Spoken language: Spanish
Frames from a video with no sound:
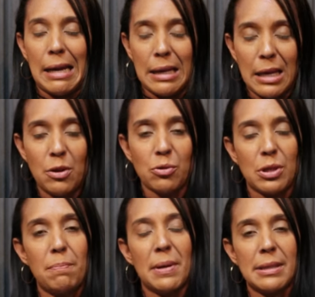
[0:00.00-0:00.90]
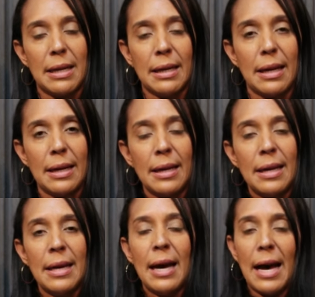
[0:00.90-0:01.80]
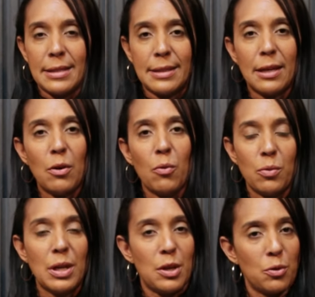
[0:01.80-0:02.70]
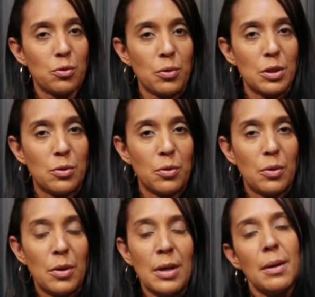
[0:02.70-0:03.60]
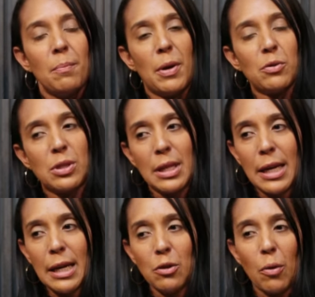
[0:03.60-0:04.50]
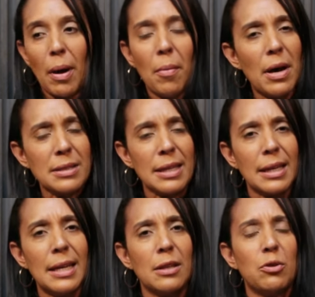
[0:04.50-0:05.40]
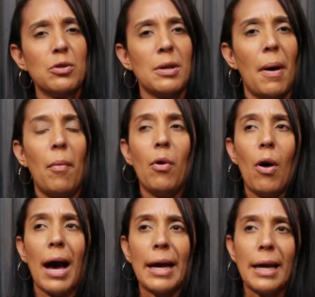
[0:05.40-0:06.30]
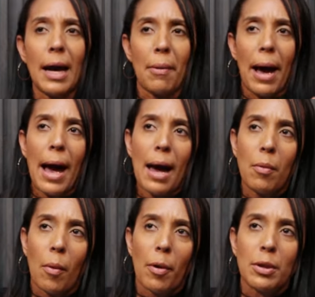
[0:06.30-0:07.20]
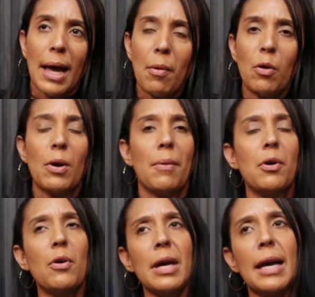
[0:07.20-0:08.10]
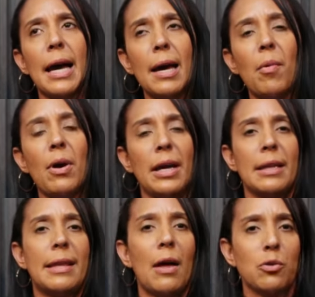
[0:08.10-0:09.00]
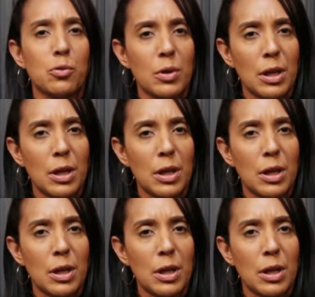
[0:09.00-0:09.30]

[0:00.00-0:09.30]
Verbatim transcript: el niño sí pasaría a ser un niño suizo. Pero siguiendo, vamos a seguir entonces, vámonos a ir, a bajar, montamos en un avión y caemos en Estados